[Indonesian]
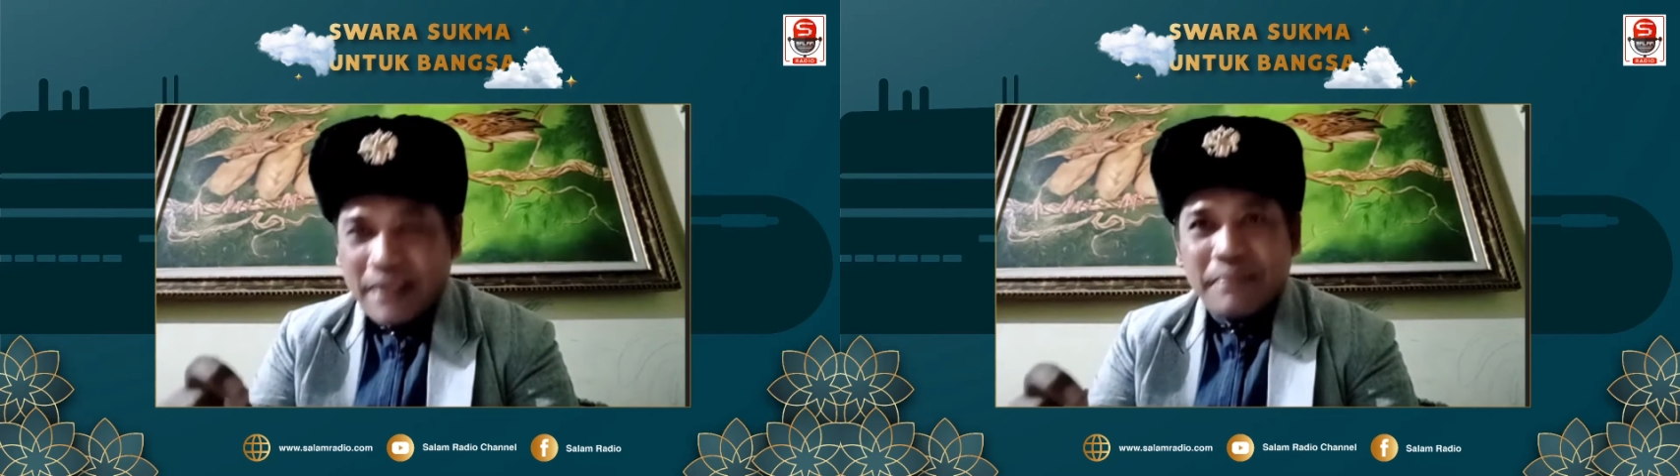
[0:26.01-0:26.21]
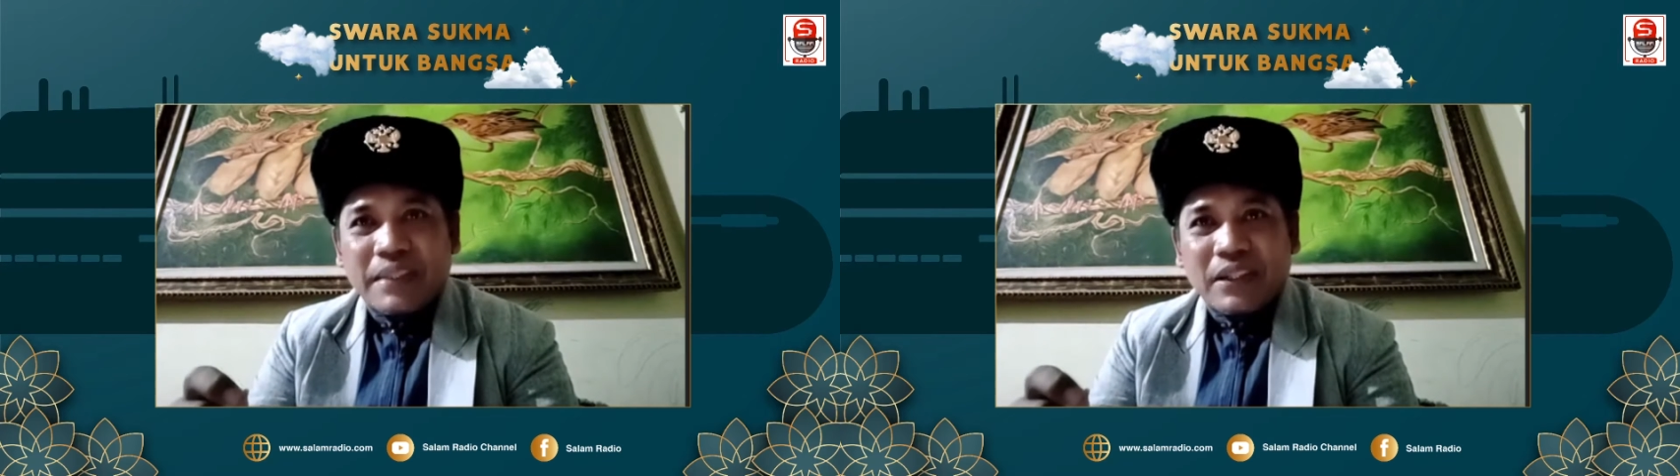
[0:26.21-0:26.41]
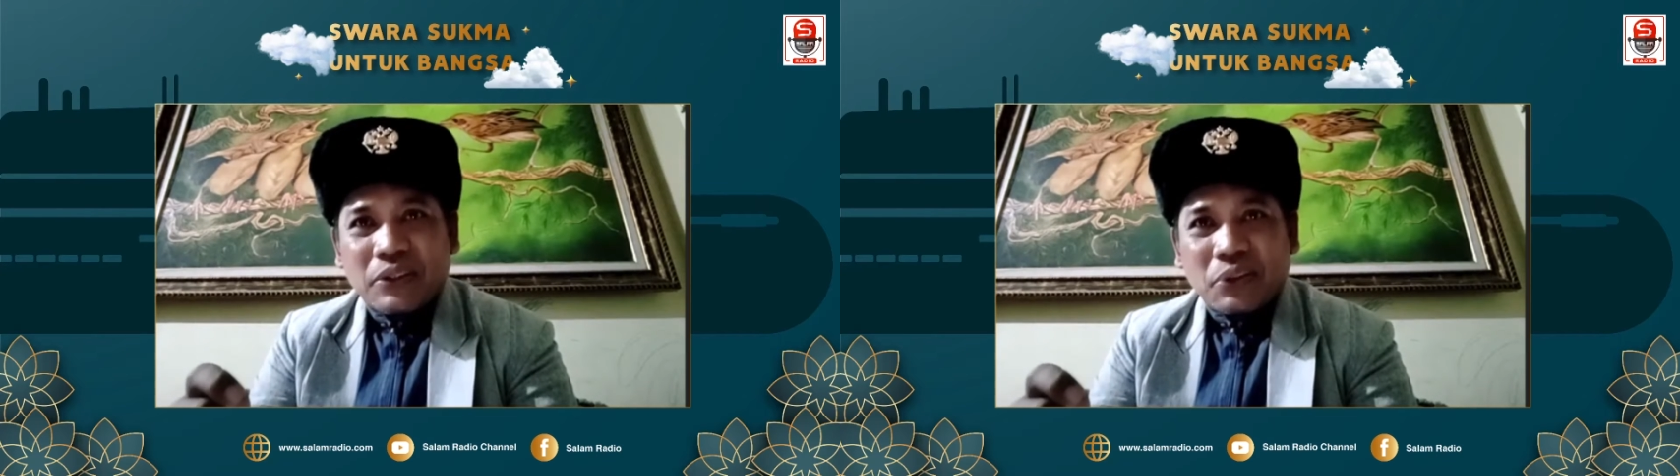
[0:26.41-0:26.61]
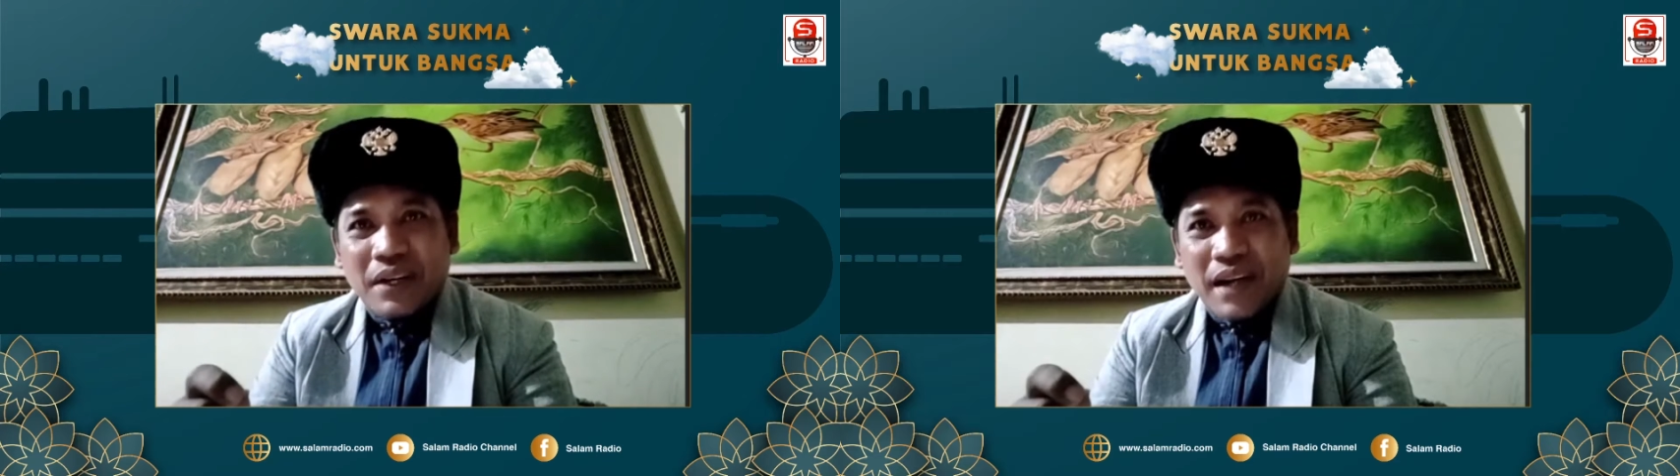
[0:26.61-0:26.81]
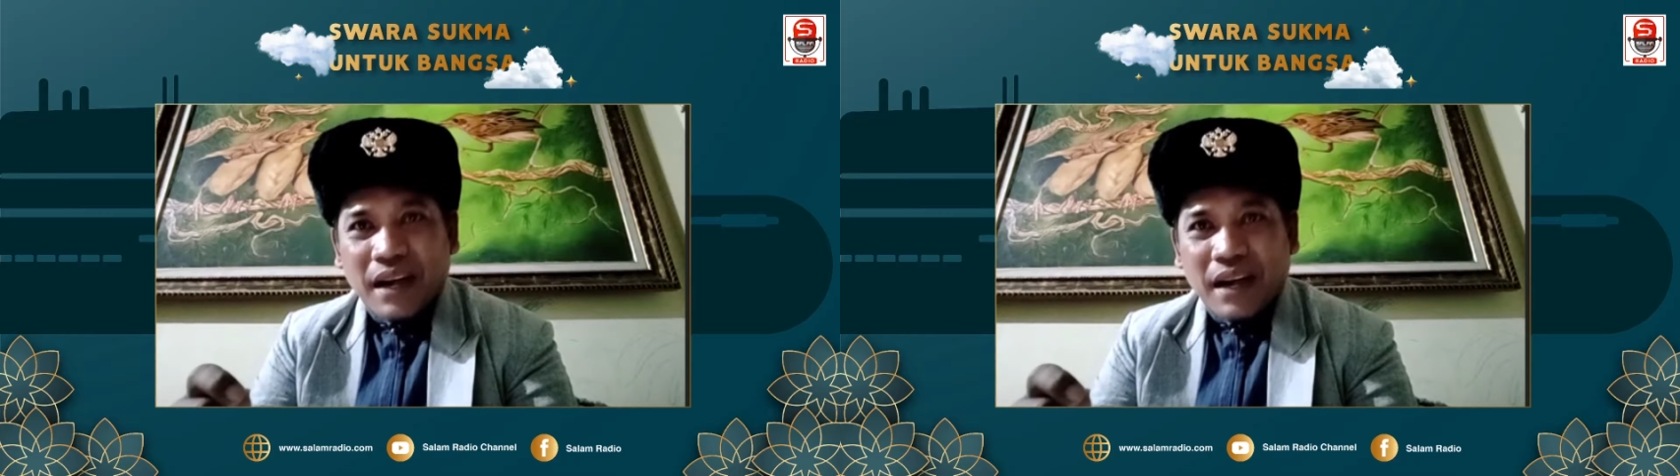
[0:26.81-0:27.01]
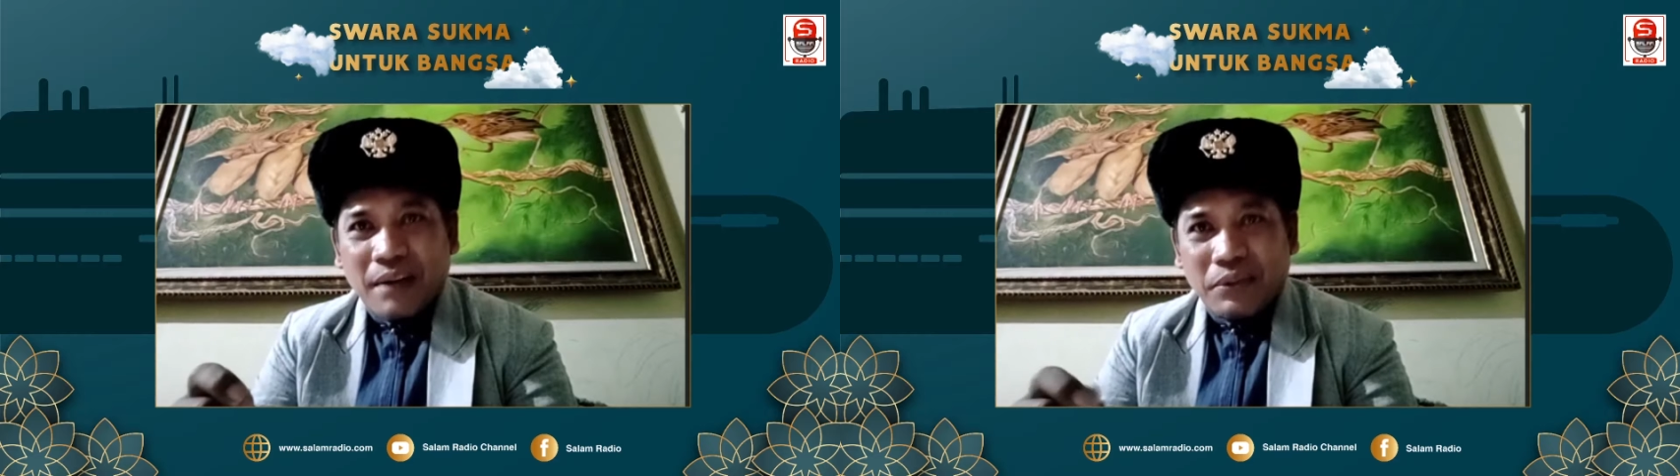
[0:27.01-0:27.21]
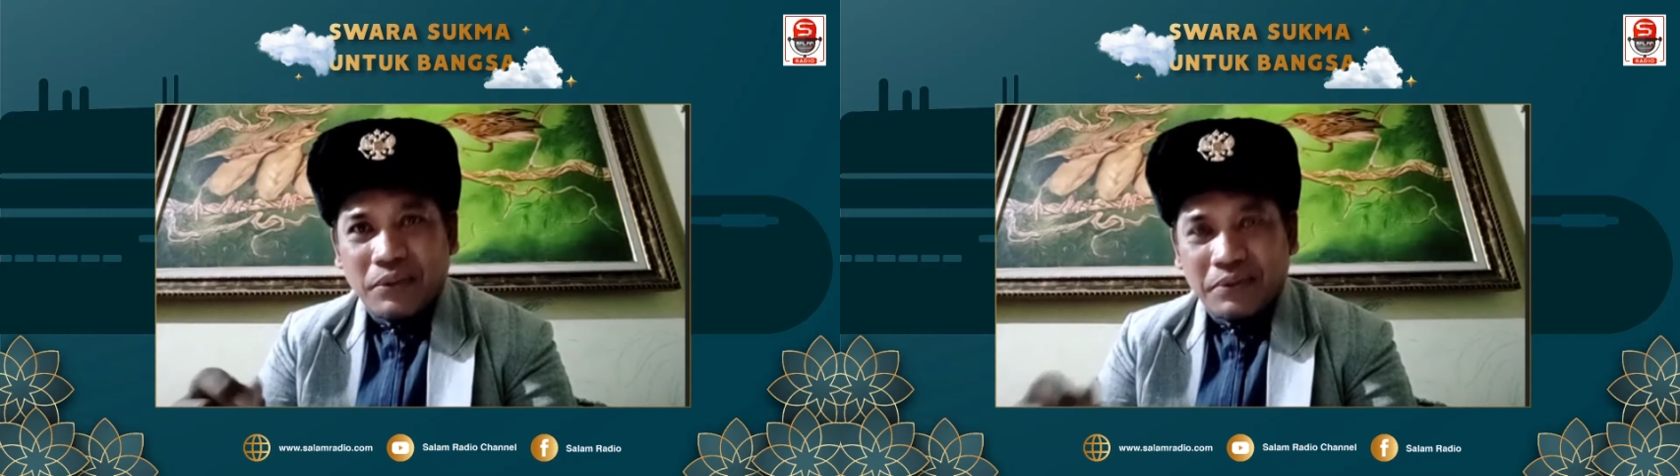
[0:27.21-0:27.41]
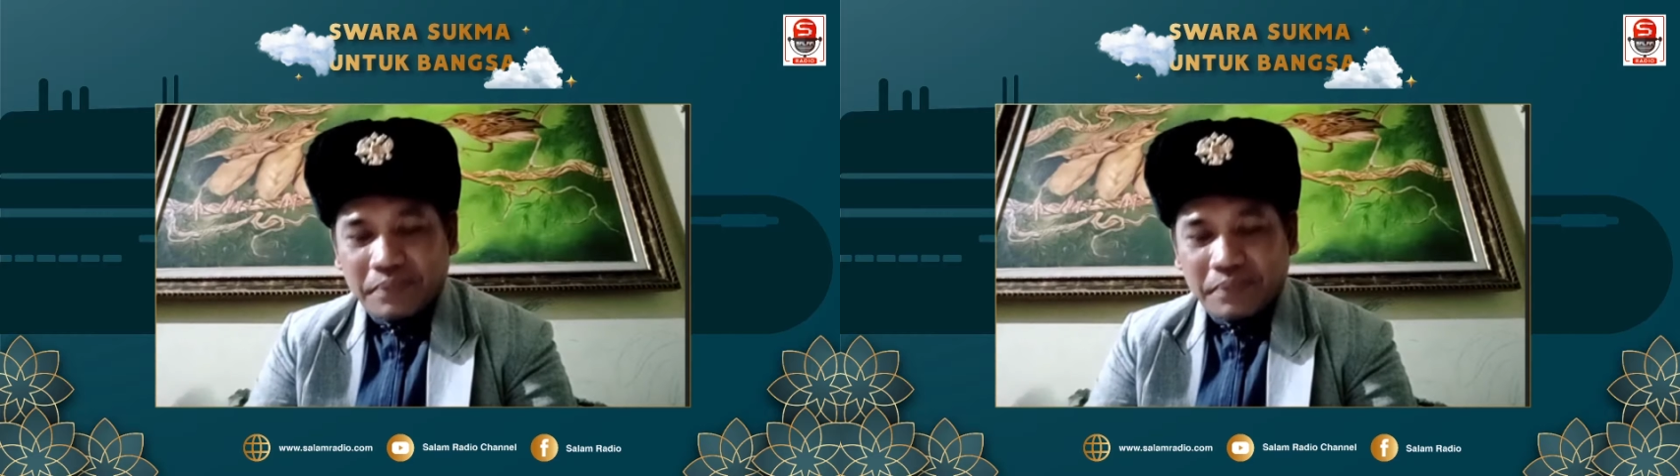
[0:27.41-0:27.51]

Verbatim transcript: menyentuh kalbu